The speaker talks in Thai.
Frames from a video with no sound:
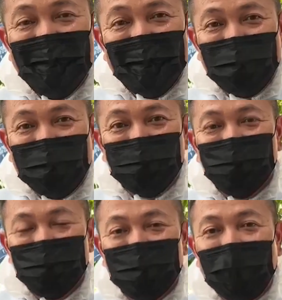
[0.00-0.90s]
นะครับ
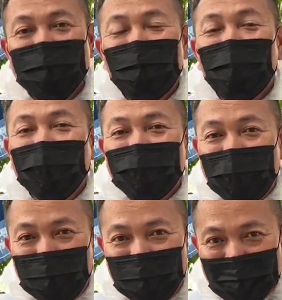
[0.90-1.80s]
เห็นโหเข็นใจ
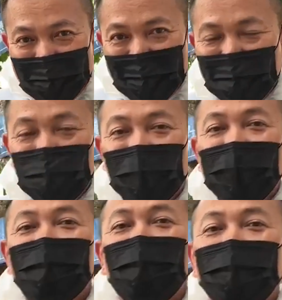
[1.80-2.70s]
บุคลา
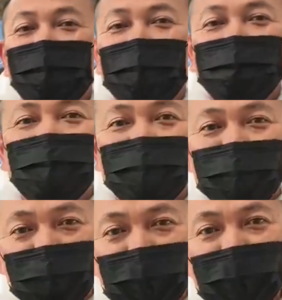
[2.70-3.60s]
กรนะครับ ที่
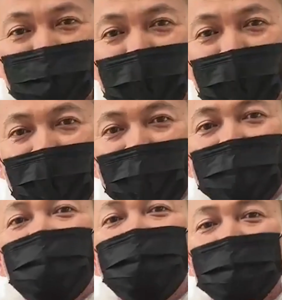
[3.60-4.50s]
เป็นแนวหนา
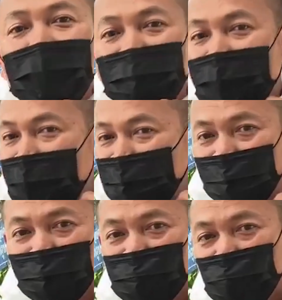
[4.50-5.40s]
หนาดานที่ต่
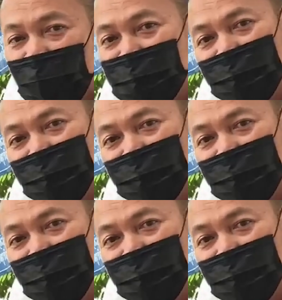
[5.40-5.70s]
อสู้กับ